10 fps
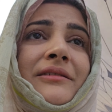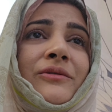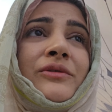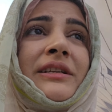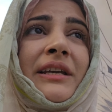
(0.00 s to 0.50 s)

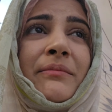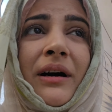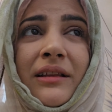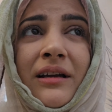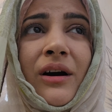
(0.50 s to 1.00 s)
रोज़े के
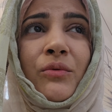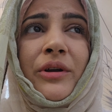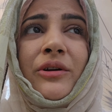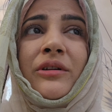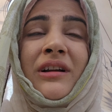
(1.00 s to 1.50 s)
बाद
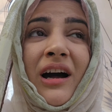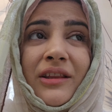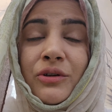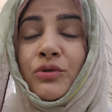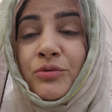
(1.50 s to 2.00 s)
खाऊंगी और
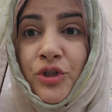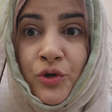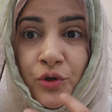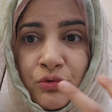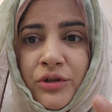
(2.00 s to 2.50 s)
खाती हूँ तो मुझे
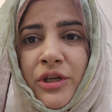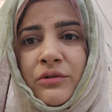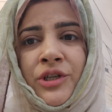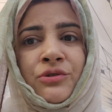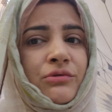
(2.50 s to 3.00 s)
गुनूदगी
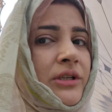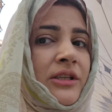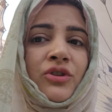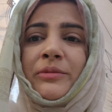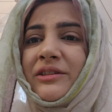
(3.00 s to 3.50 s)
होना शुरू हो
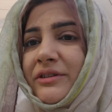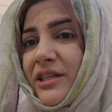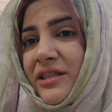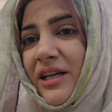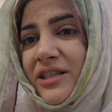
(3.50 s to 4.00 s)
जाती है तो मैं इस वजह
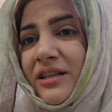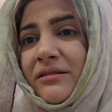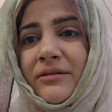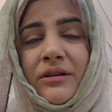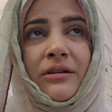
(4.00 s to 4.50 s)
से आजकल
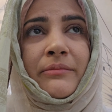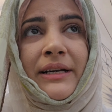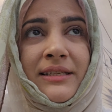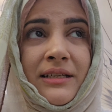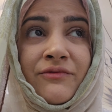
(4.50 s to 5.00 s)

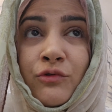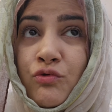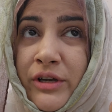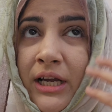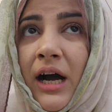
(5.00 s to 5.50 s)
मेडिसिन
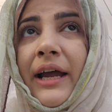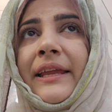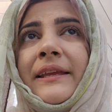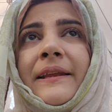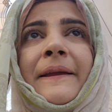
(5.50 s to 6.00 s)
फ्लू की खा ही
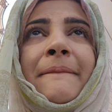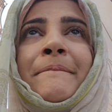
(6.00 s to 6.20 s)
नहीं रही